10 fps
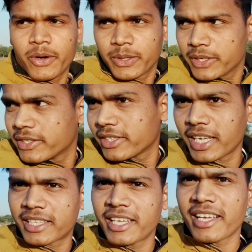और
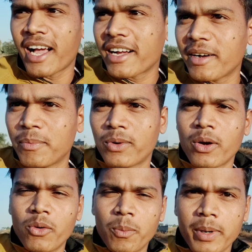देखते हैं यहाँ का
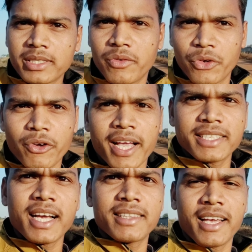पूरा ऊपर से व्यू
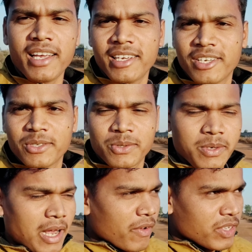कैसा आता है
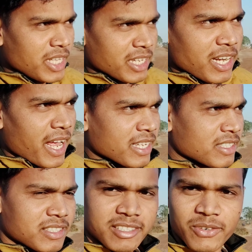सो काफ़ी देखने लायक
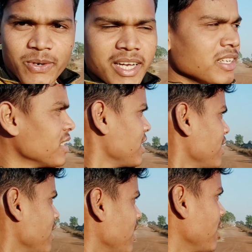होगा
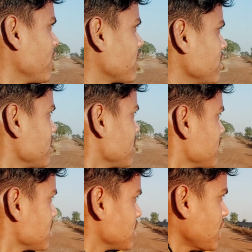और
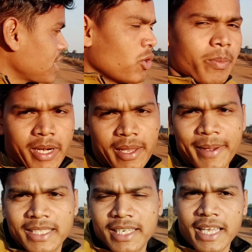ज़्यादा ऊपर नहीं
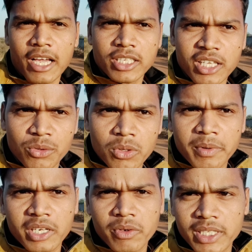भेजेंगे या ज़्यादा दूर
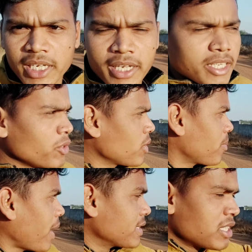भी नहीं भेजेंगे क्योंकि
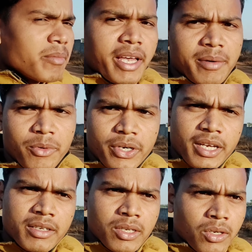पास ही में एयरपोर्ट
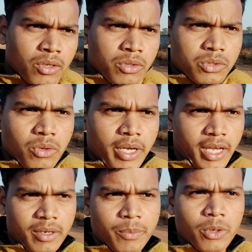है सो
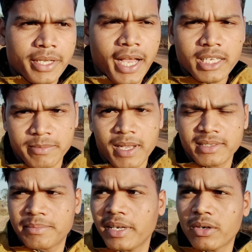एयरपोर्ट के
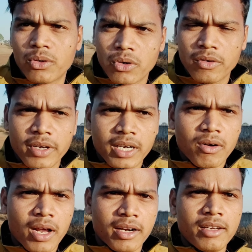आसपास में ड्रोन वगैरह
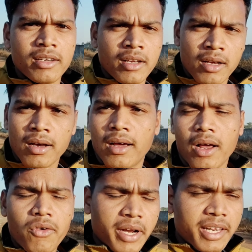उड़ाना
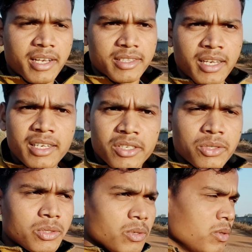अलाउ नहीं रहता
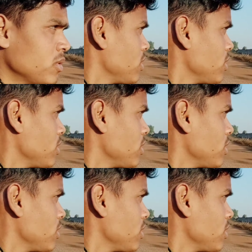है सो